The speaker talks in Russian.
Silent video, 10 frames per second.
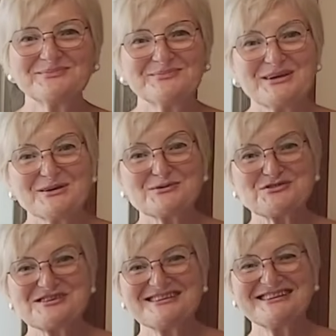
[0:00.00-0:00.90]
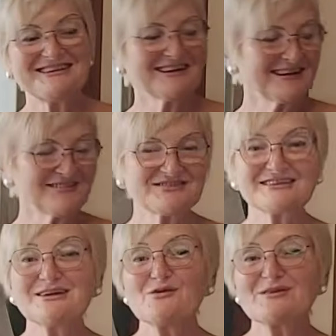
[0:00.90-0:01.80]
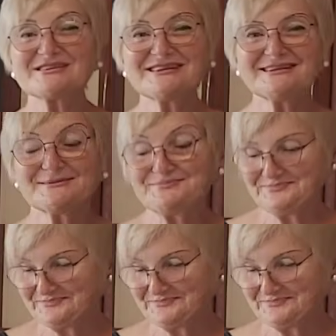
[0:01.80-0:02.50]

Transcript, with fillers: Мои хорошие, я, как всегда, у Мартена.